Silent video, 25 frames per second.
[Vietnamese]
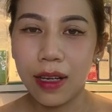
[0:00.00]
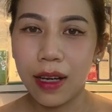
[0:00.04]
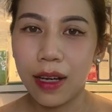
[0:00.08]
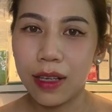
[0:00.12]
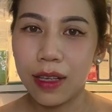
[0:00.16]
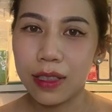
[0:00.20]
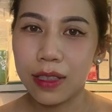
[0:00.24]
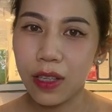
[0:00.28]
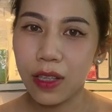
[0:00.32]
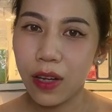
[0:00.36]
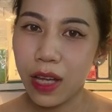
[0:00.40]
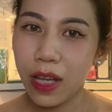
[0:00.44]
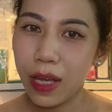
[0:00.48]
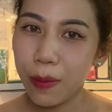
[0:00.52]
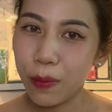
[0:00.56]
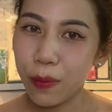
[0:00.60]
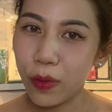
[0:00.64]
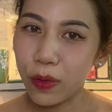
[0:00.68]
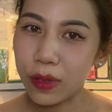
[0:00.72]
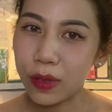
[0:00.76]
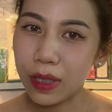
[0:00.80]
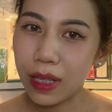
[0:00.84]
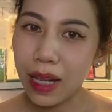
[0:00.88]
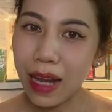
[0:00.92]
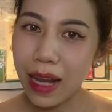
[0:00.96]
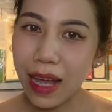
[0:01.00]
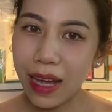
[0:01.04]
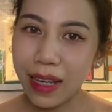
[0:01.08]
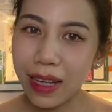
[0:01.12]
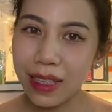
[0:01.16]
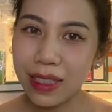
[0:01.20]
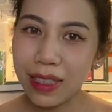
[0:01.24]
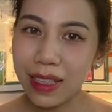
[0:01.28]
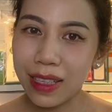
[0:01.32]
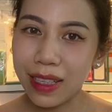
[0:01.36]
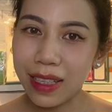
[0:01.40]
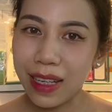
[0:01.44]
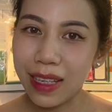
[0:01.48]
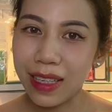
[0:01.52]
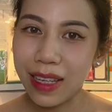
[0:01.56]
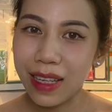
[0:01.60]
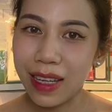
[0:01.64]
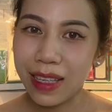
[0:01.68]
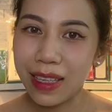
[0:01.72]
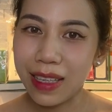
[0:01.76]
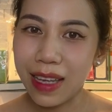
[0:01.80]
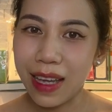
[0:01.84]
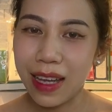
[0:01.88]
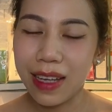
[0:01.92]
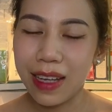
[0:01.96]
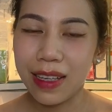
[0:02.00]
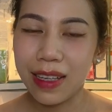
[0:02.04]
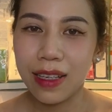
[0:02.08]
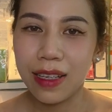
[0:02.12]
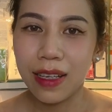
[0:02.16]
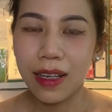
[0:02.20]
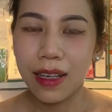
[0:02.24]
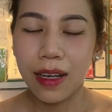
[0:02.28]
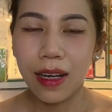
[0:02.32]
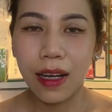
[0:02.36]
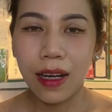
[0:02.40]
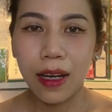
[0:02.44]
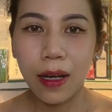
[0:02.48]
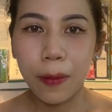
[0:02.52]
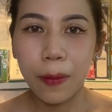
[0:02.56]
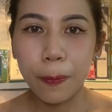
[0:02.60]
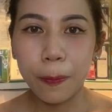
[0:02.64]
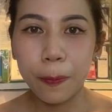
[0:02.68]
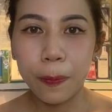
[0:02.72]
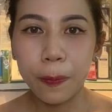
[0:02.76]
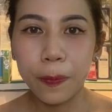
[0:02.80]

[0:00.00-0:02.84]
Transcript: à, cho em một like nha cả nhà nha à,